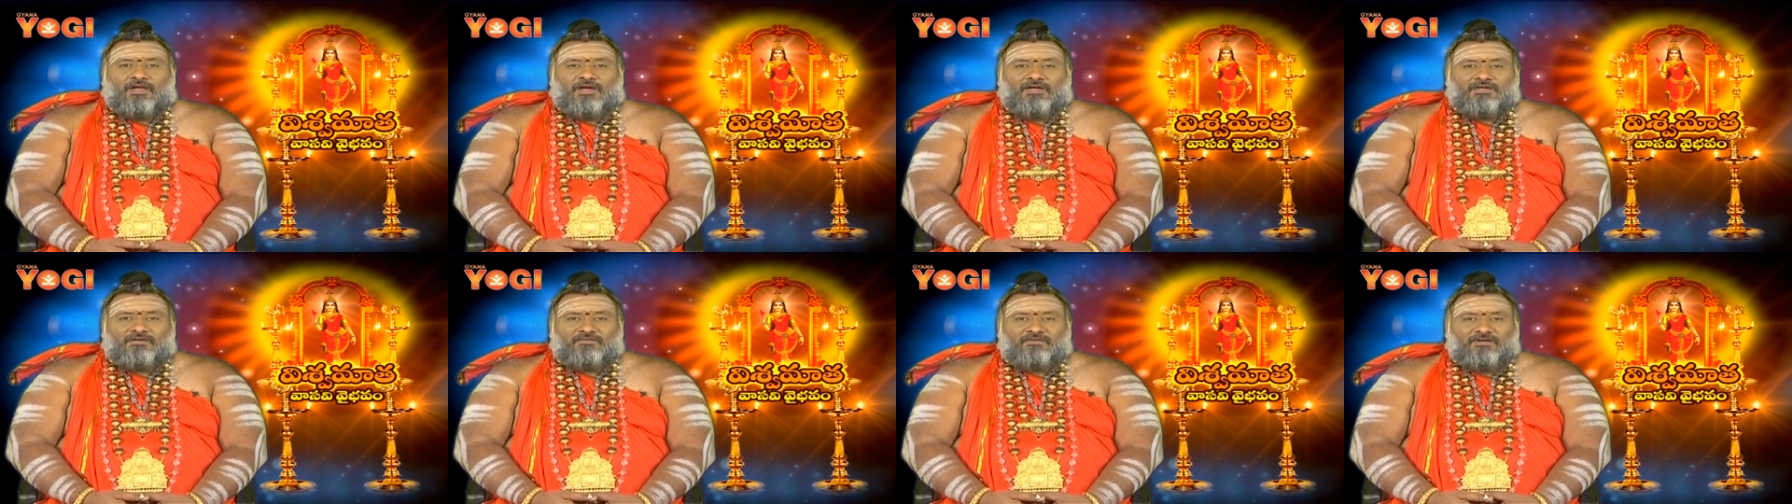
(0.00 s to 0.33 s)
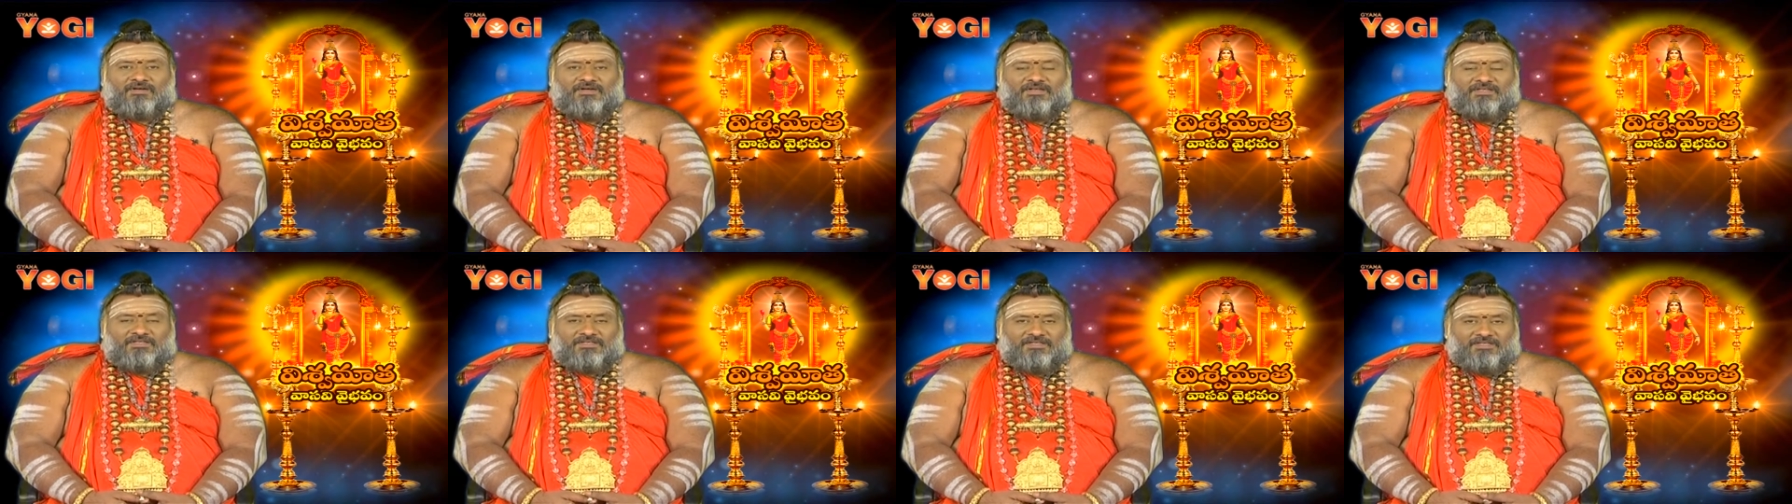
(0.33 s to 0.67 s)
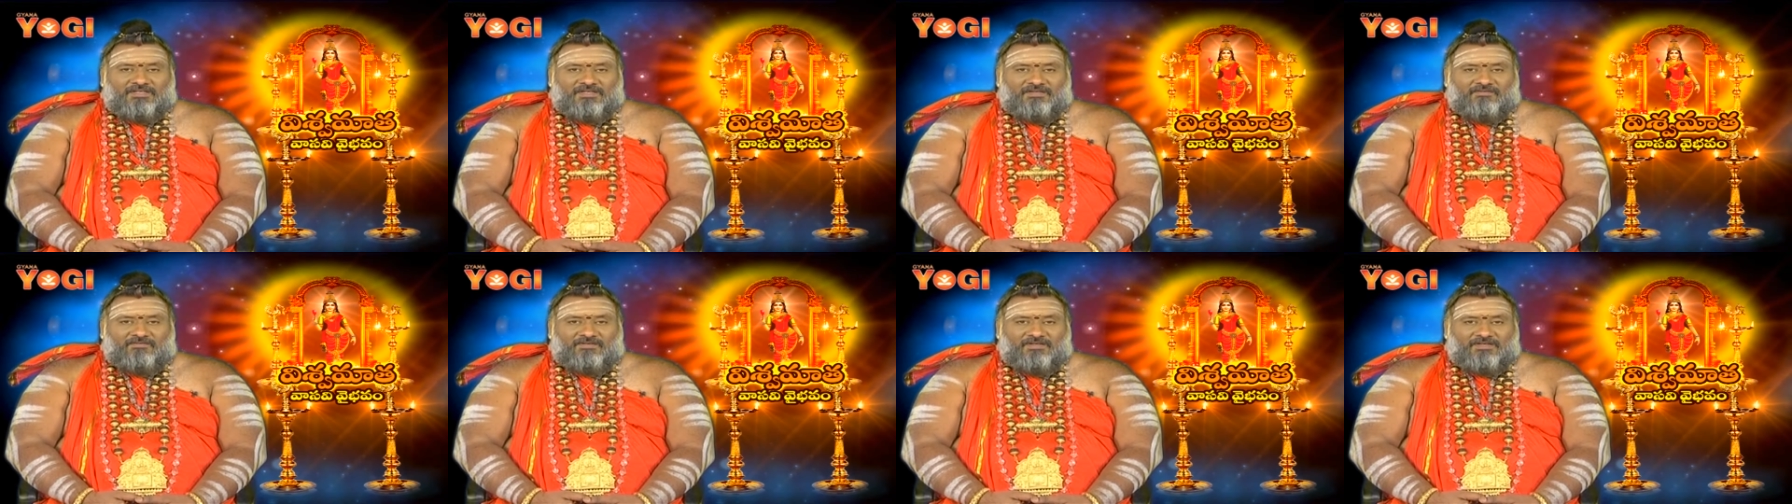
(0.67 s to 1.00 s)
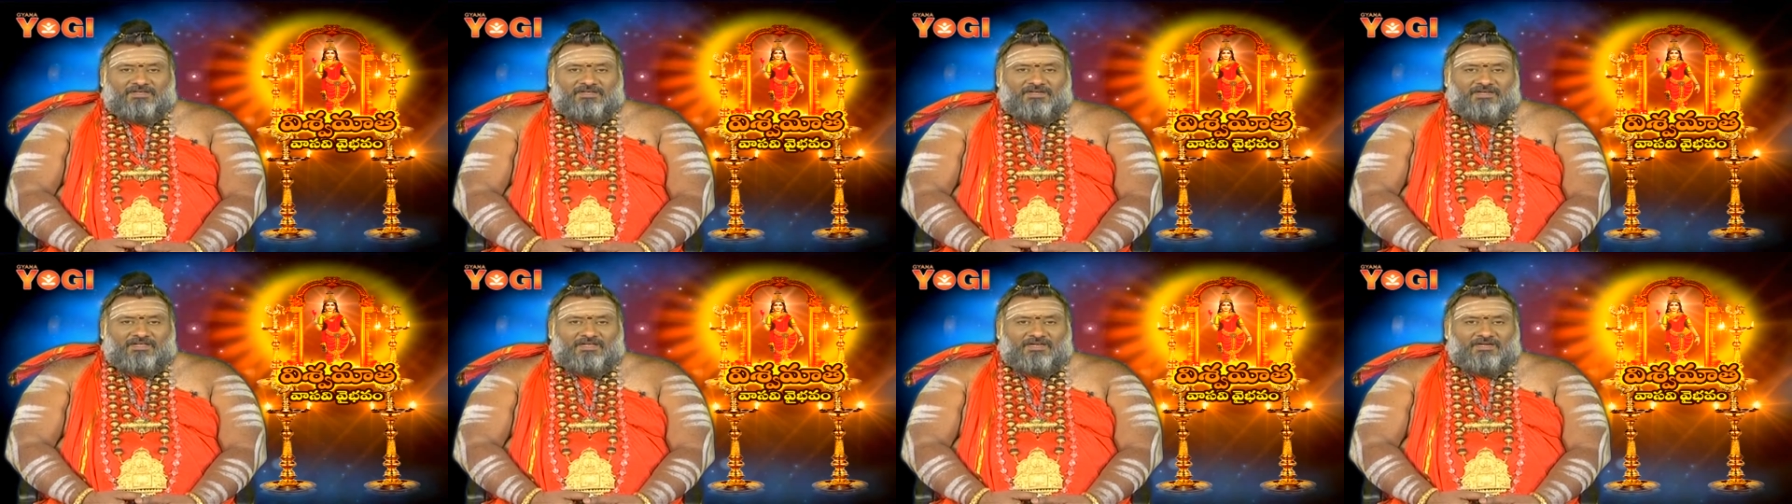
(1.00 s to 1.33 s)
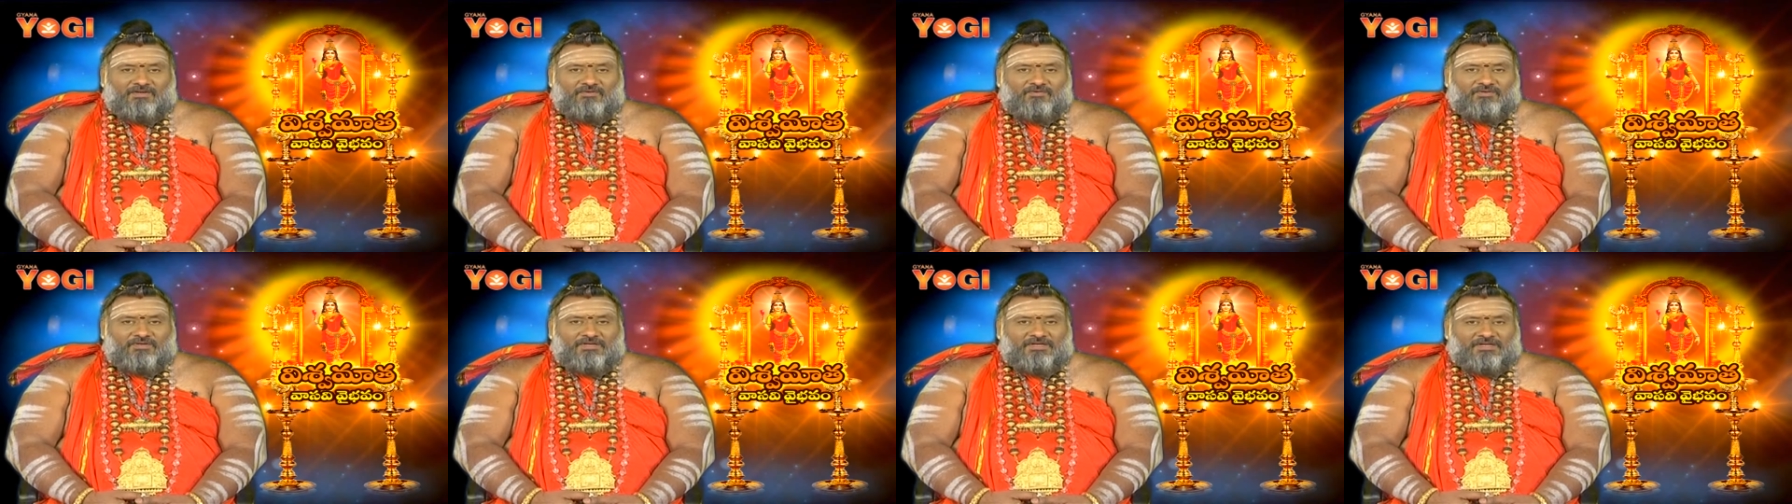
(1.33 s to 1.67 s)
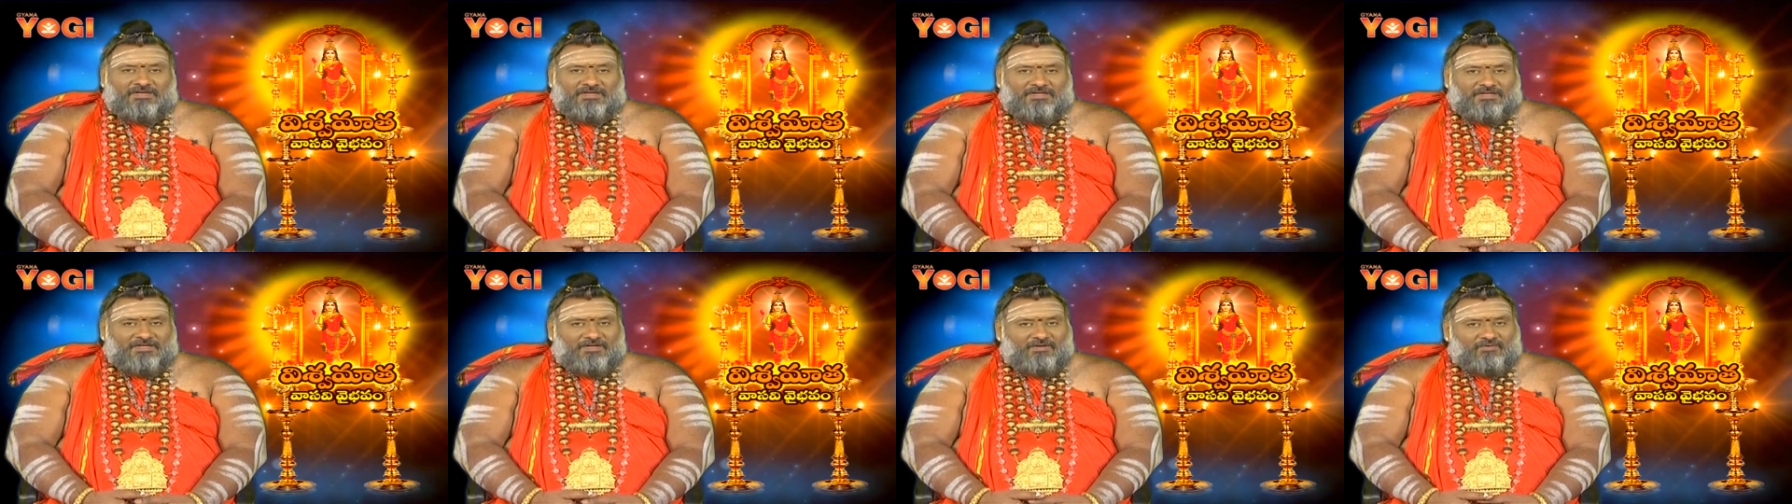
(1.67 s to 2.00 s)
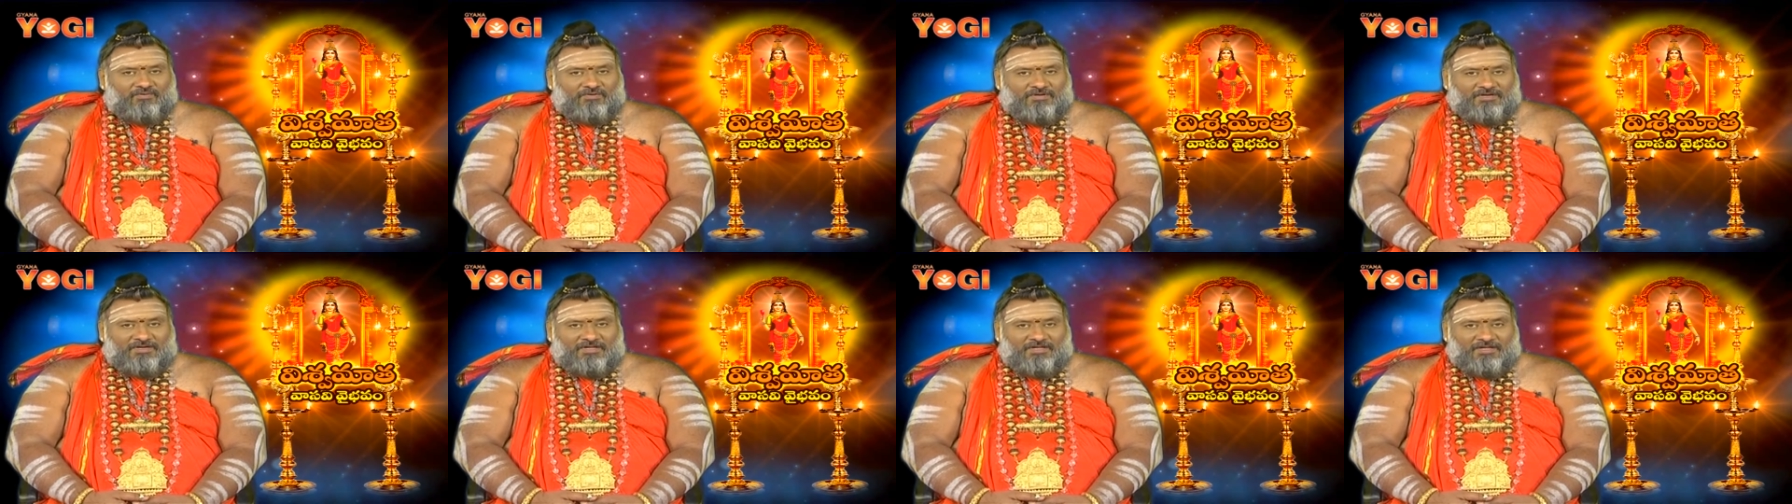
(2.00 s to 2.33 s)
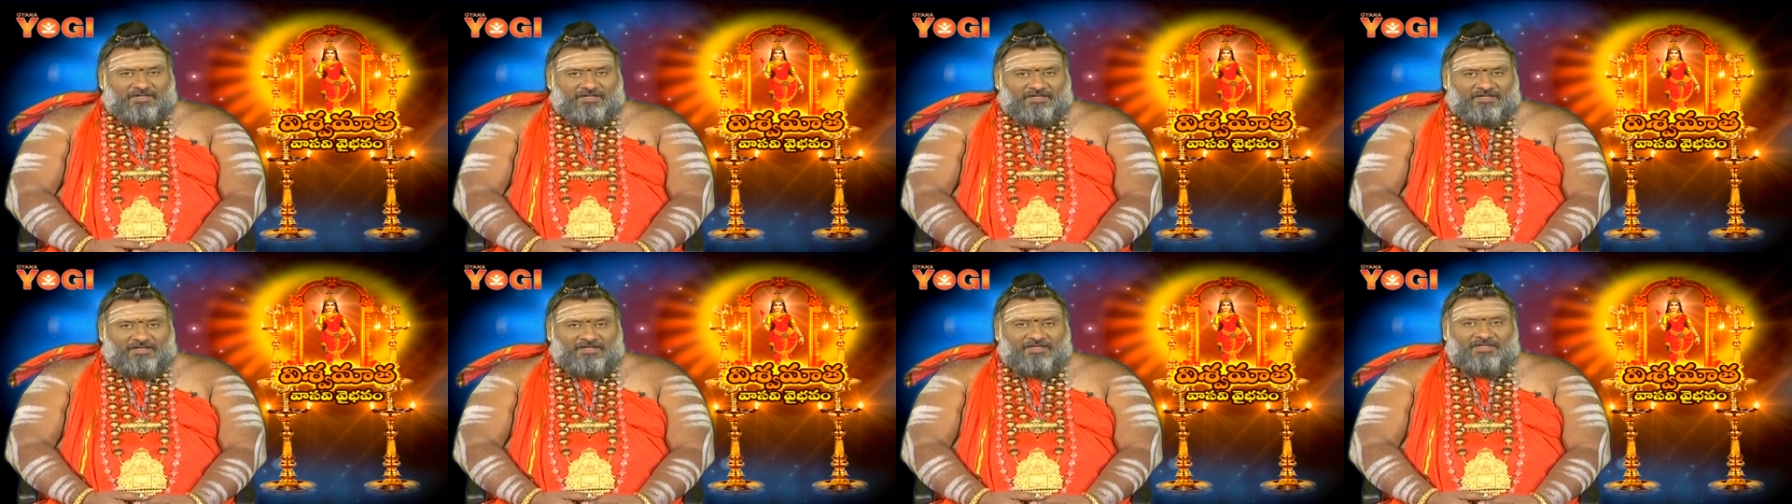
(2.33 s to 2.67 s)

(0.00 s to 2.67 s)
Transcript: అటువంటి ఏ విఘ్నాలు కలగకుండా